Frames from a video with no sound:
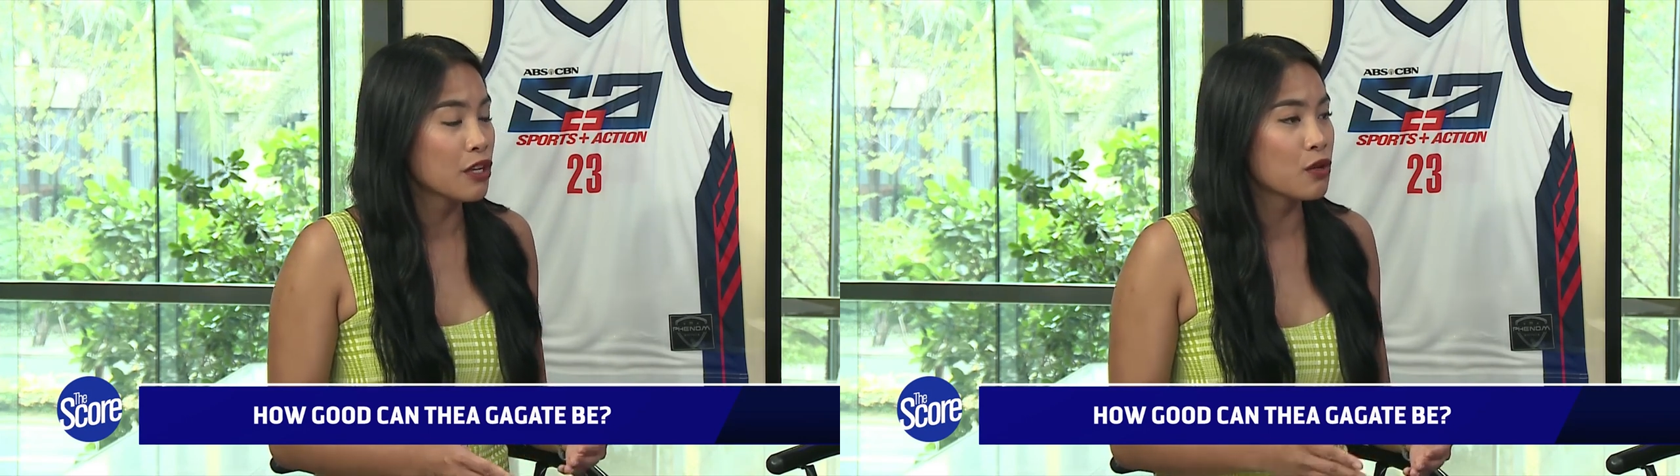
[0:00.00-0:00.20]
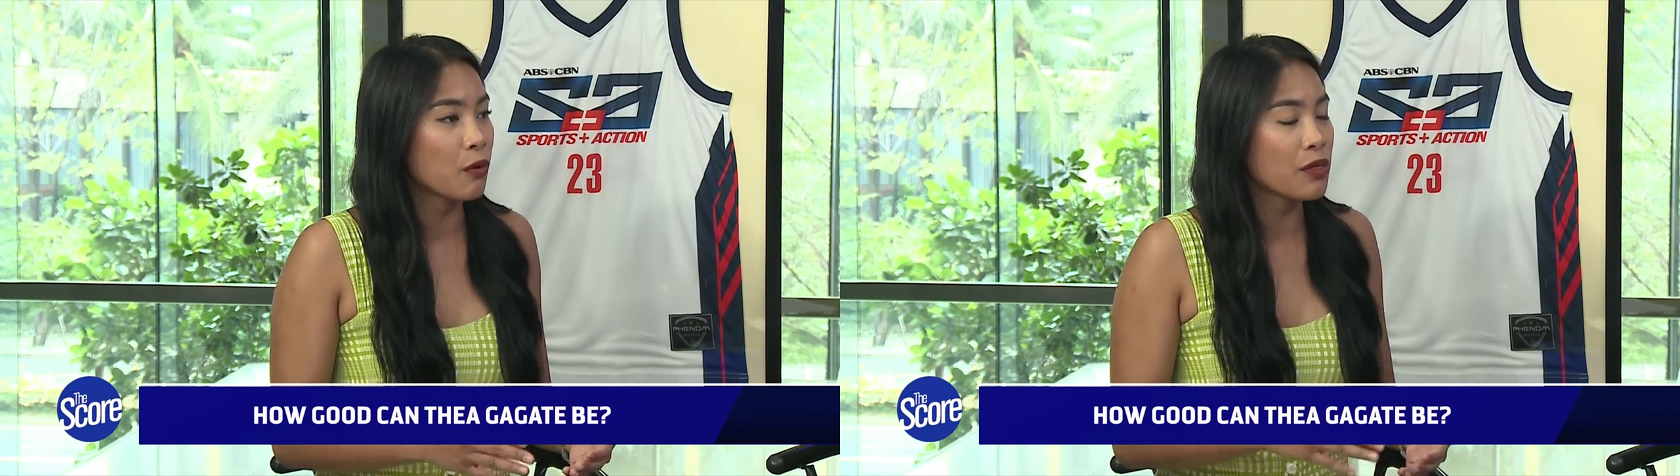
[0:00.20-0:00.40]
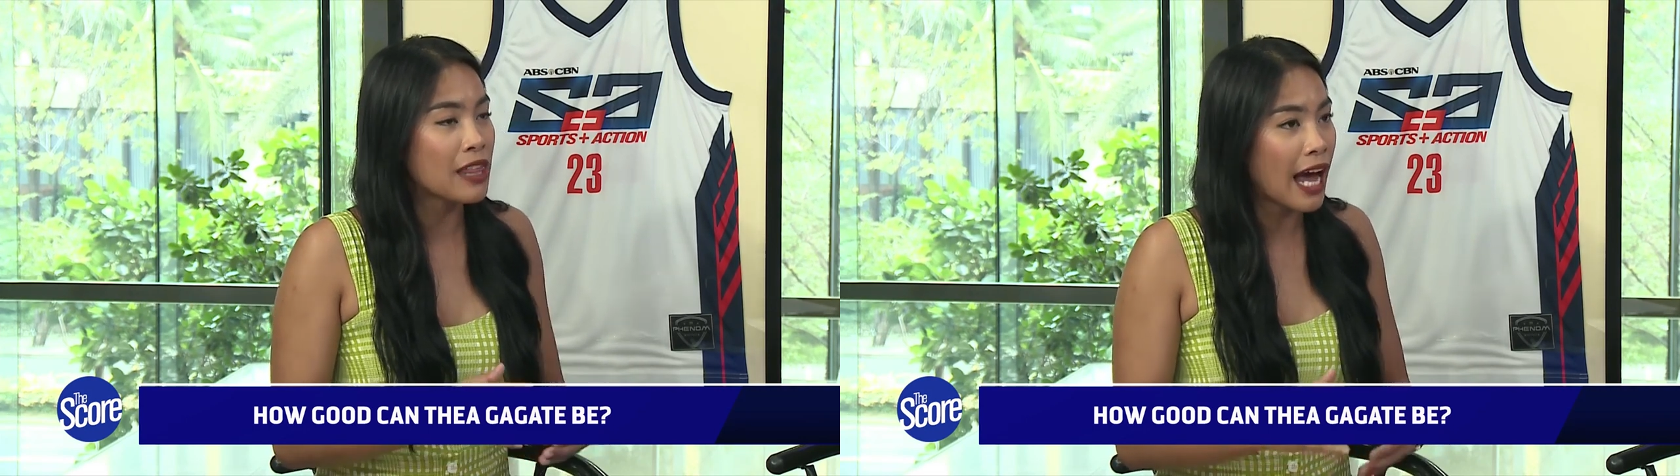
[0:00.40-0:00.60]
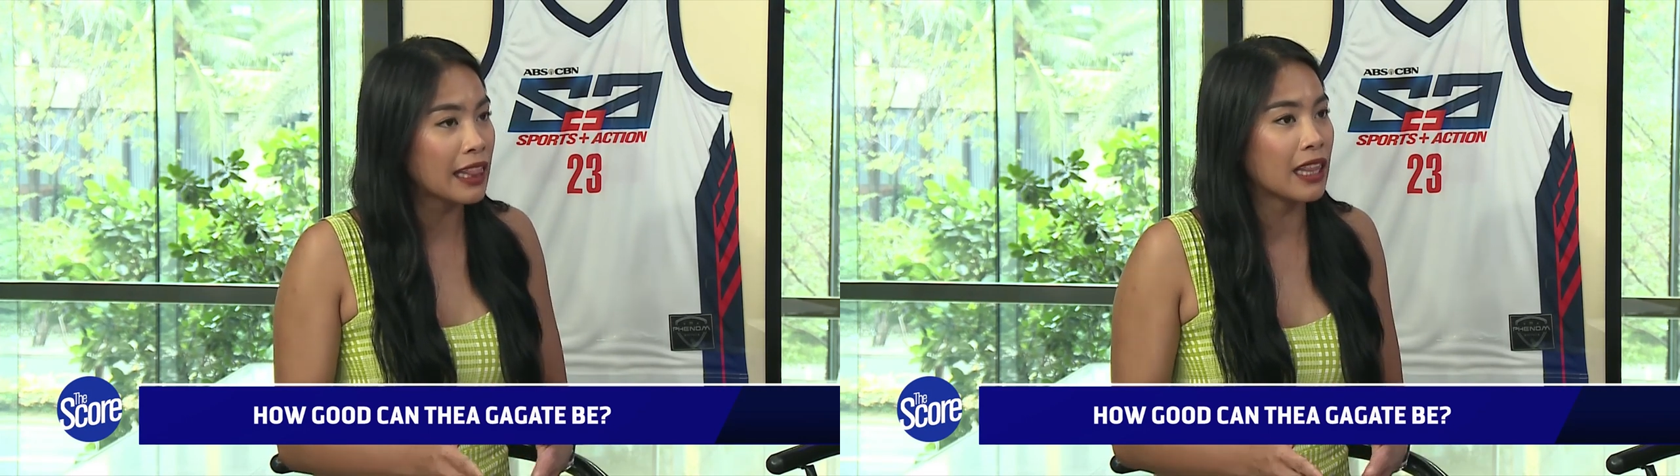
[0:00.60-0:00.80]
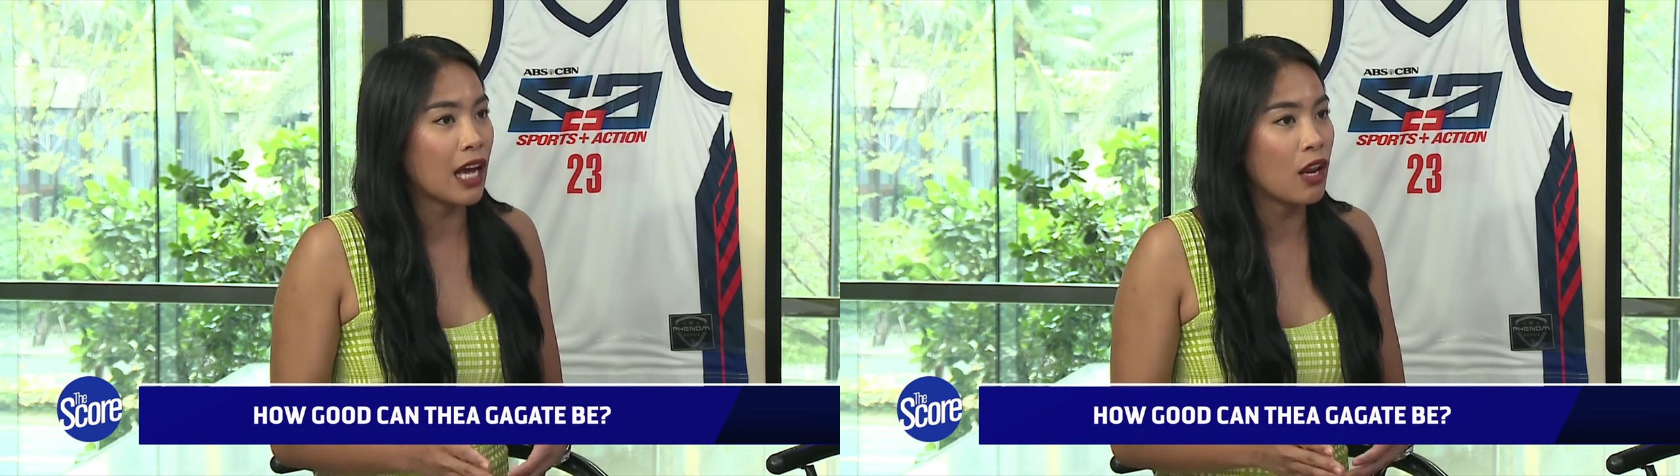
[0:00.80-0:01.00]
So
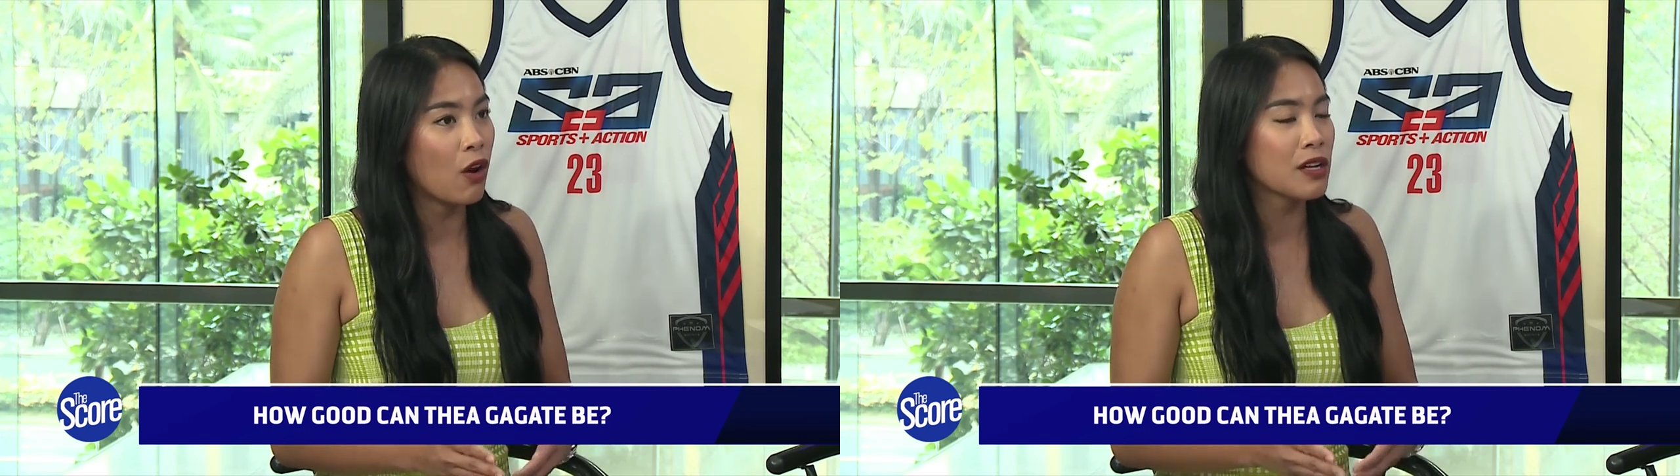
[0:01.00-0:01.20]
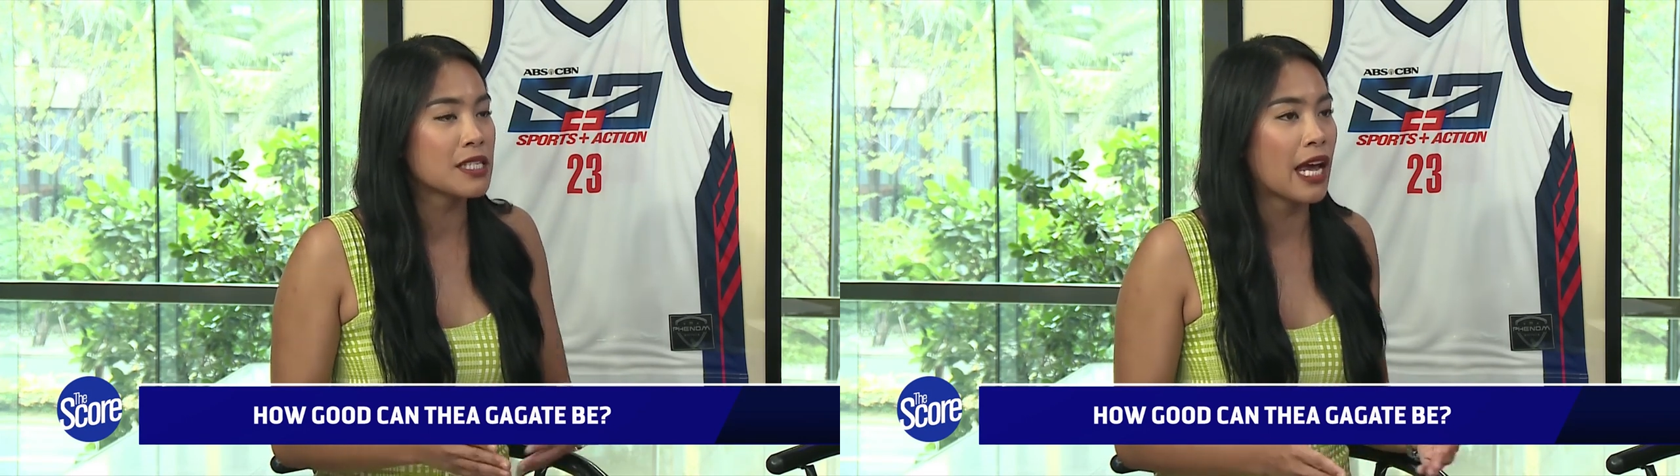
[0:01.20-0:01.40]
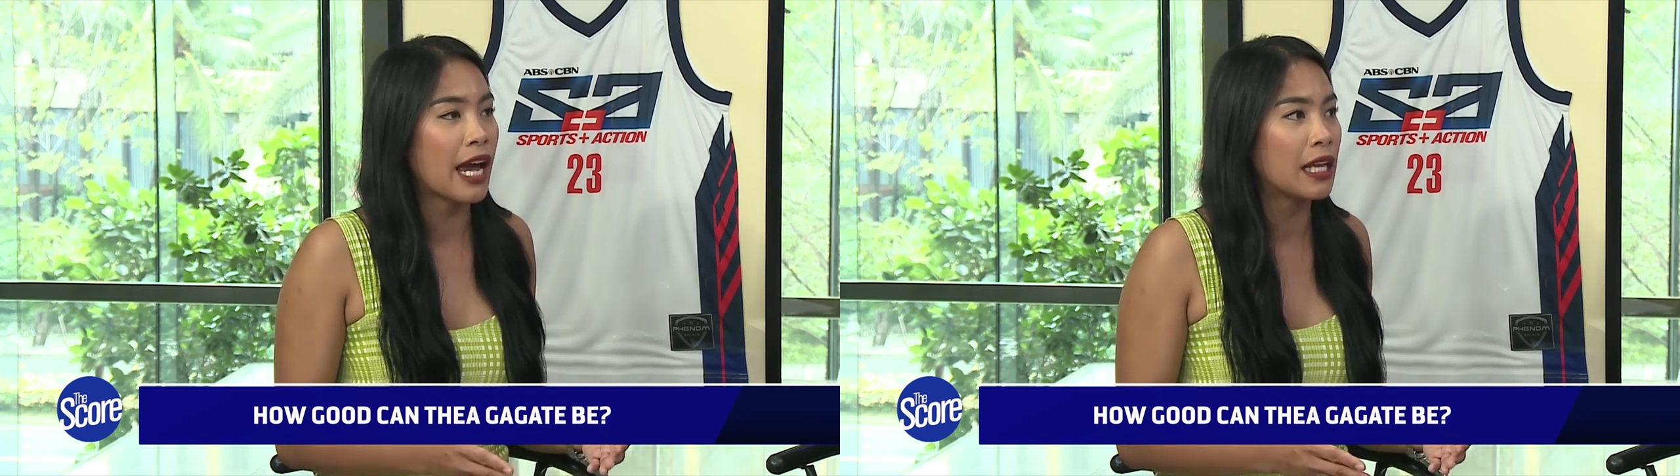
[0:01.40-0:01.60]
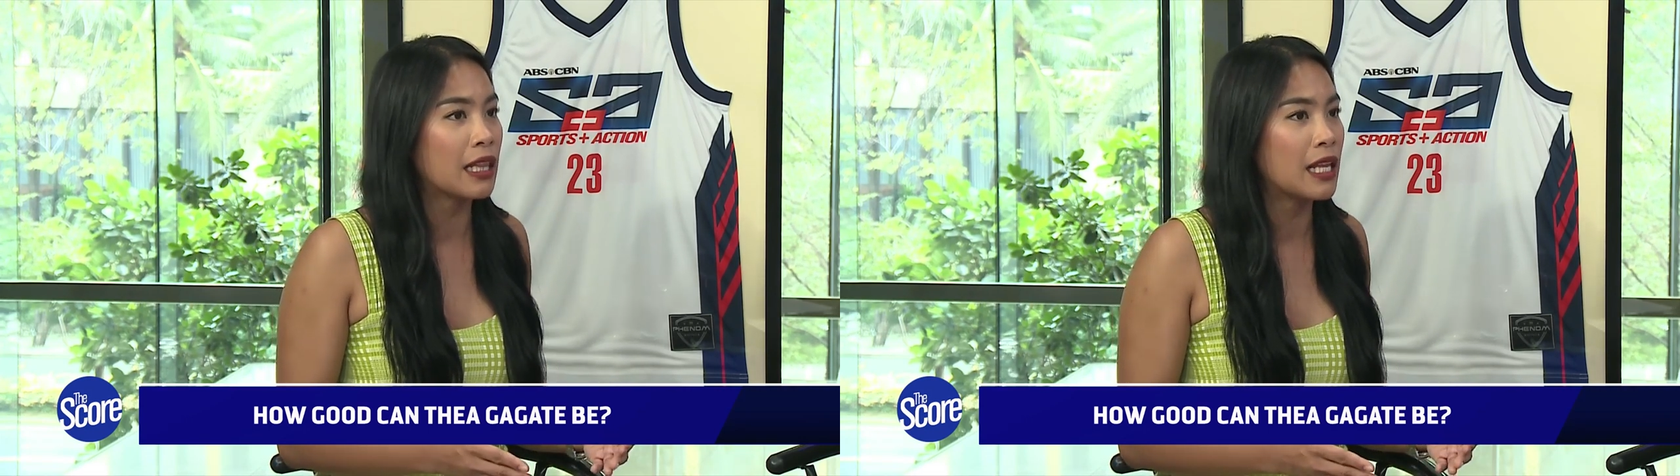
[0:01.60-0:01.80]
that alongside,